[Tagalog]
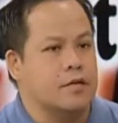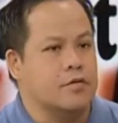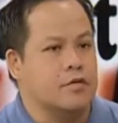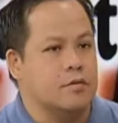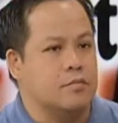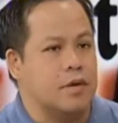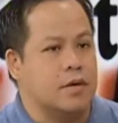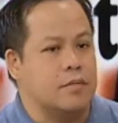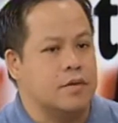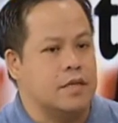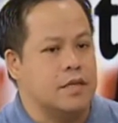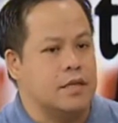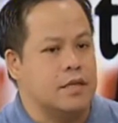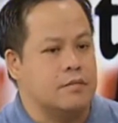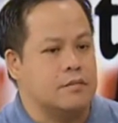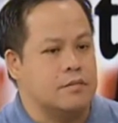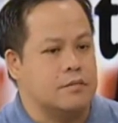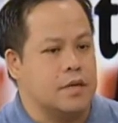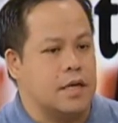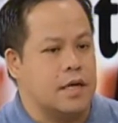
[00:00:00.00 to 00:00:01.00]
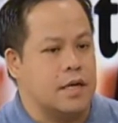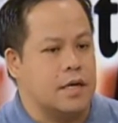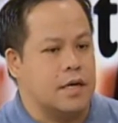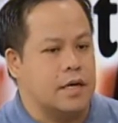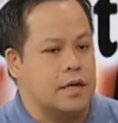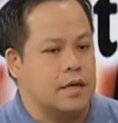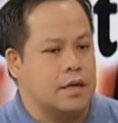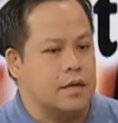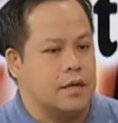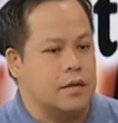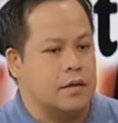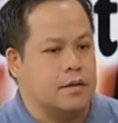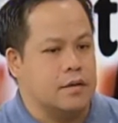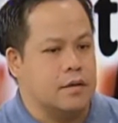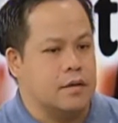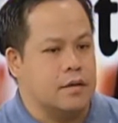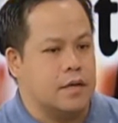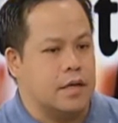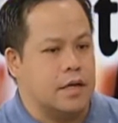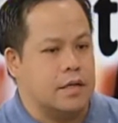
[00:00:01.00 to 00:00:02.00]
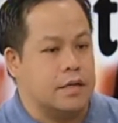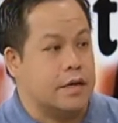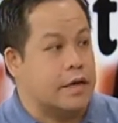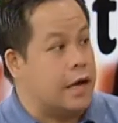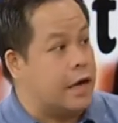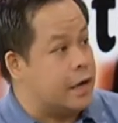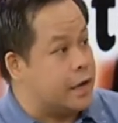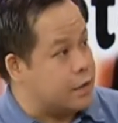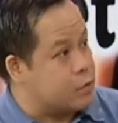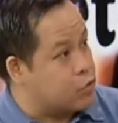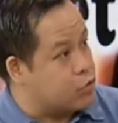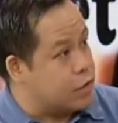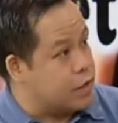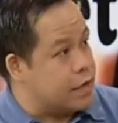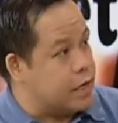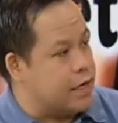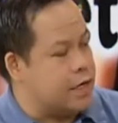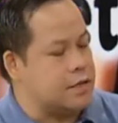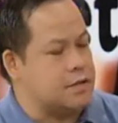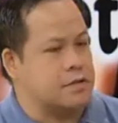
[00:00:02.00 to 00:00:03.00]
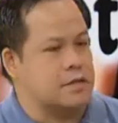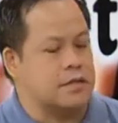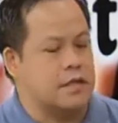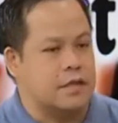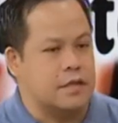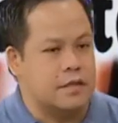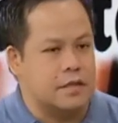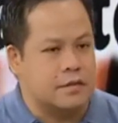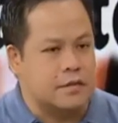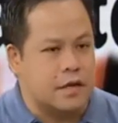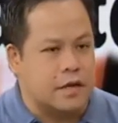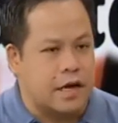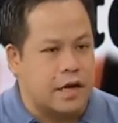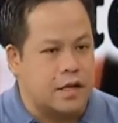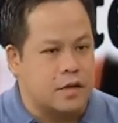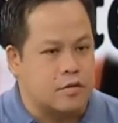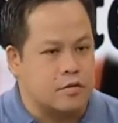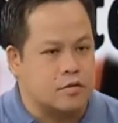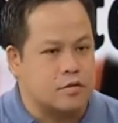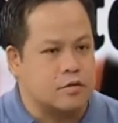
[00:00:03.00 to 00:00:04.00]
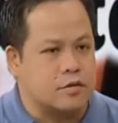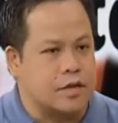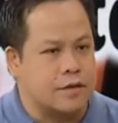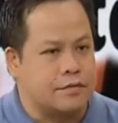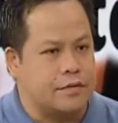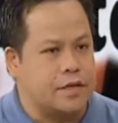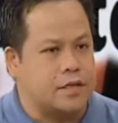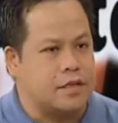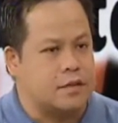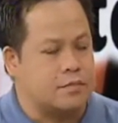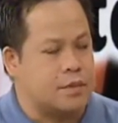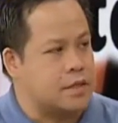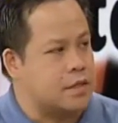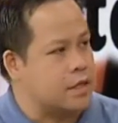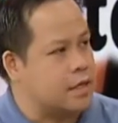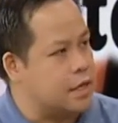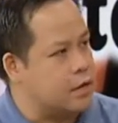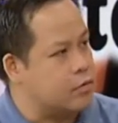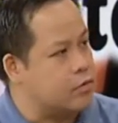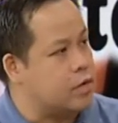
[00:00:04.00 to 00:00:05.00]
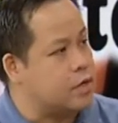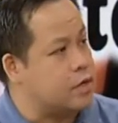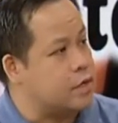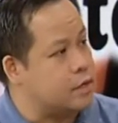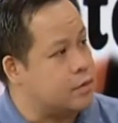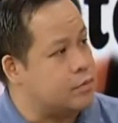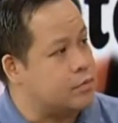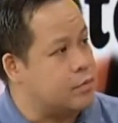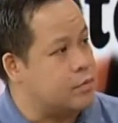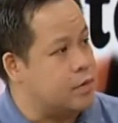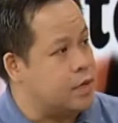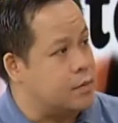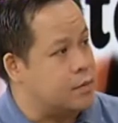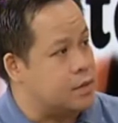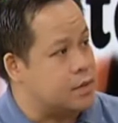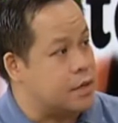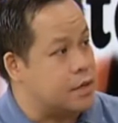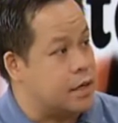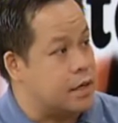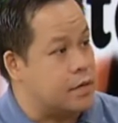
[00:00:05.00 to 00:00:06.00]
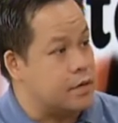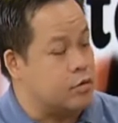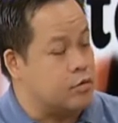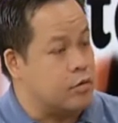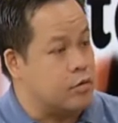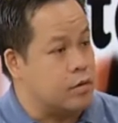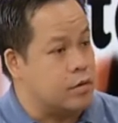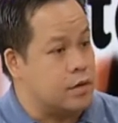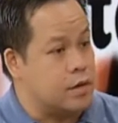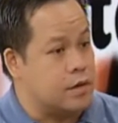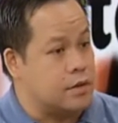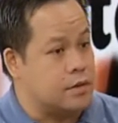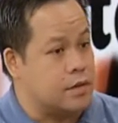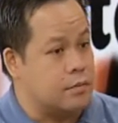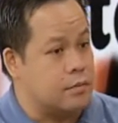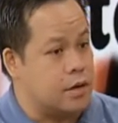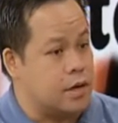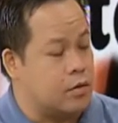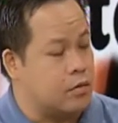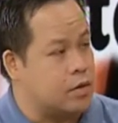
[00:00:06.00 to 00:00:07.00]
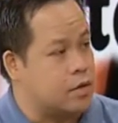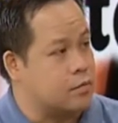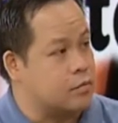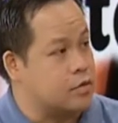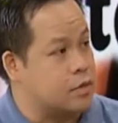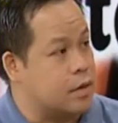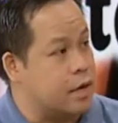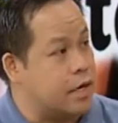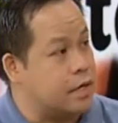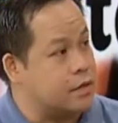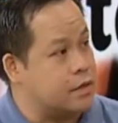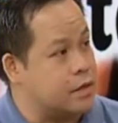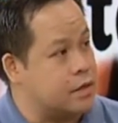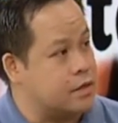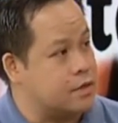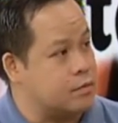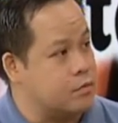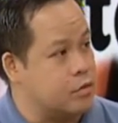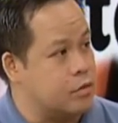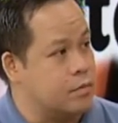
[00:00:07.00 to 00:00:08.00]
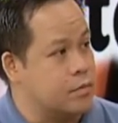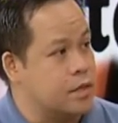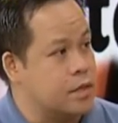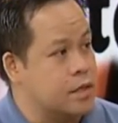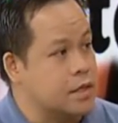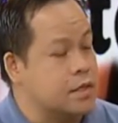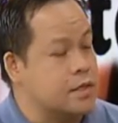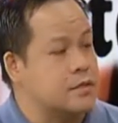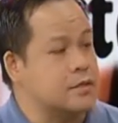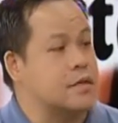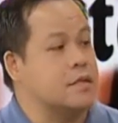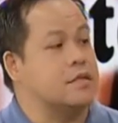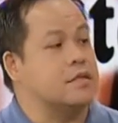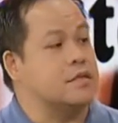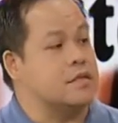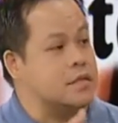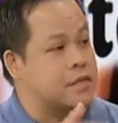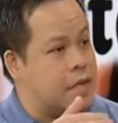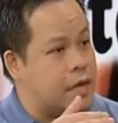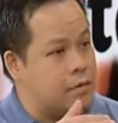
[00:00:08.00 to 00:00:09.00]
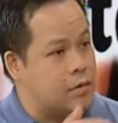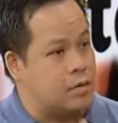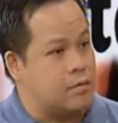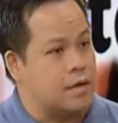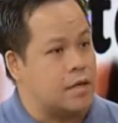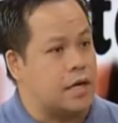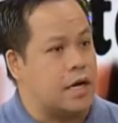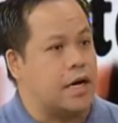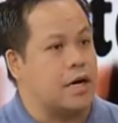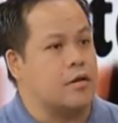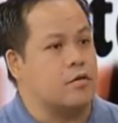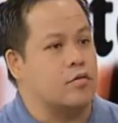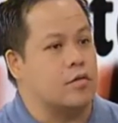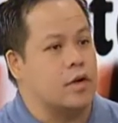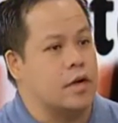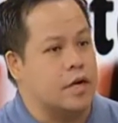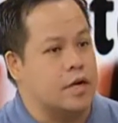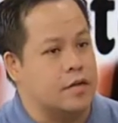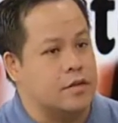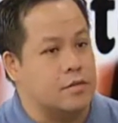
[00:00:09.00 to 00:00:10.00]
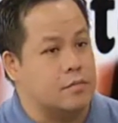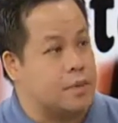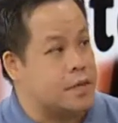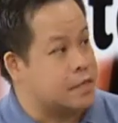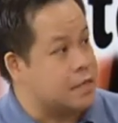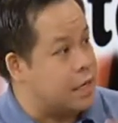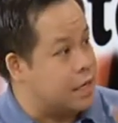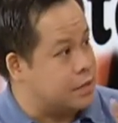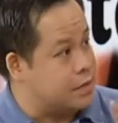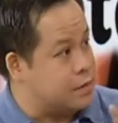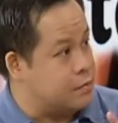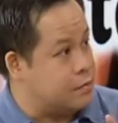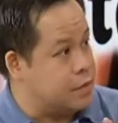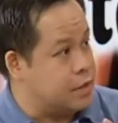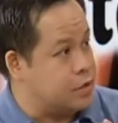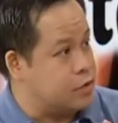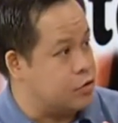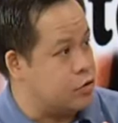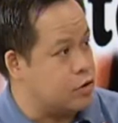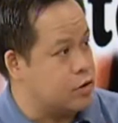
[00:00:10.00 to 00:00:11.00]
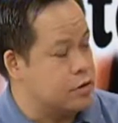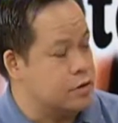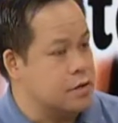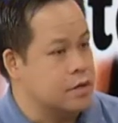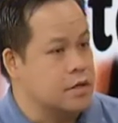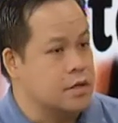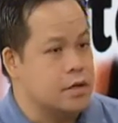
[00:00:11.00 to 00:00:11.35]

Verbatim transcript: Yung iba madaling uh, uh, nagagato, ika nga sa salitang Tagalog. So definitely, pag nagkakaroon na ng problema sa, yung, sa mga ugat mo, sa arteries mo, mm-hmm. that is the time na magkakaroon ka ngayon ng pagtaas ng presyon.